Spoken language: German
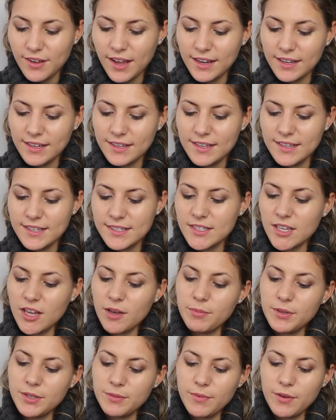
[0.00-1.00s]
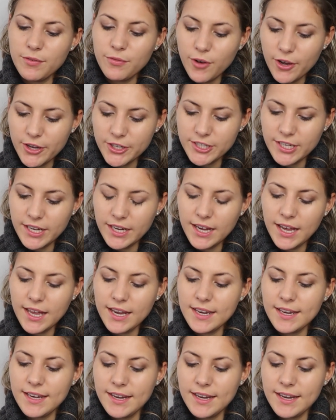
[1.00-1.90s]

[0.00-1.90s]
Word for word: Frage ist, ob ich mir vorstellen kann,